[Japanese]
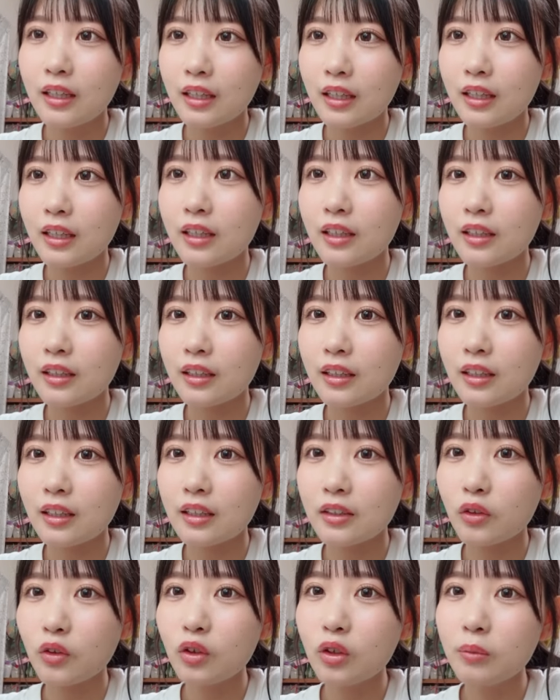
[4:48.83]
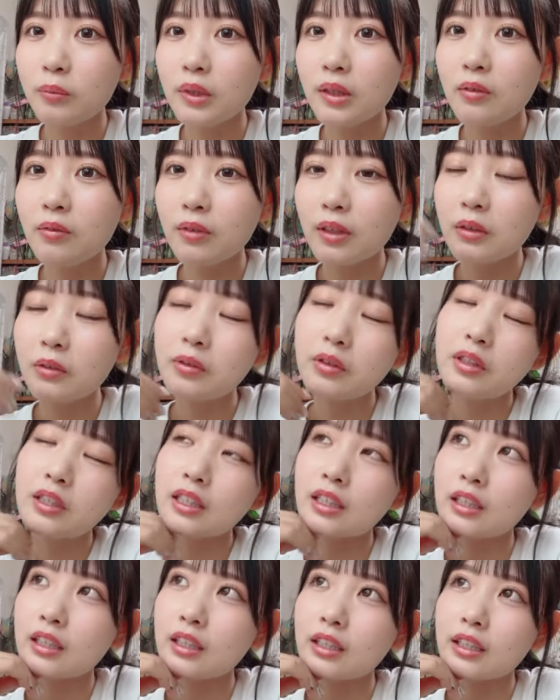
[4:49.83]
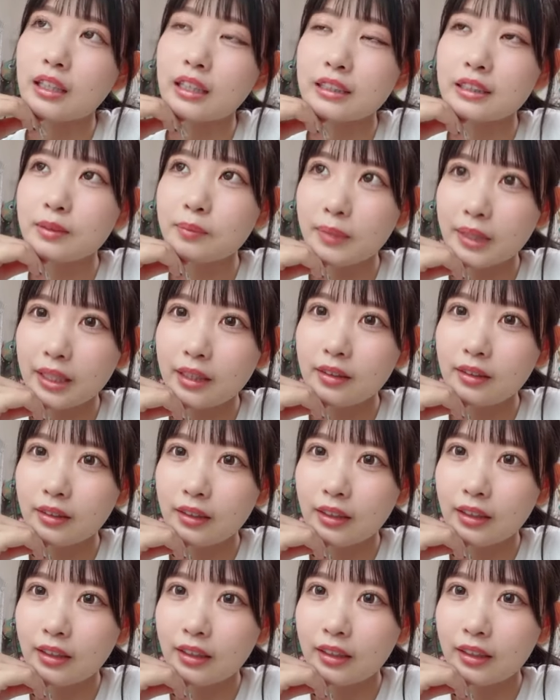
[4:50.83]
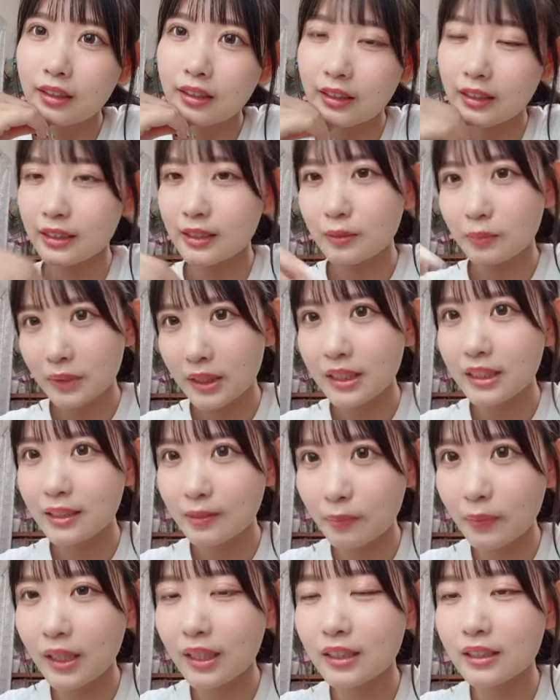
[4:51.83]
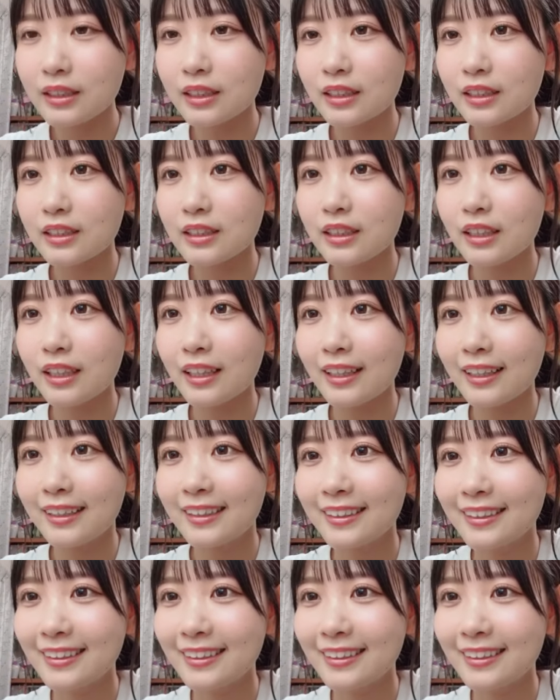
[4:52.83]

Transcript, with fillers: はいあ冬眠は冬だから夏眠夏眠します明日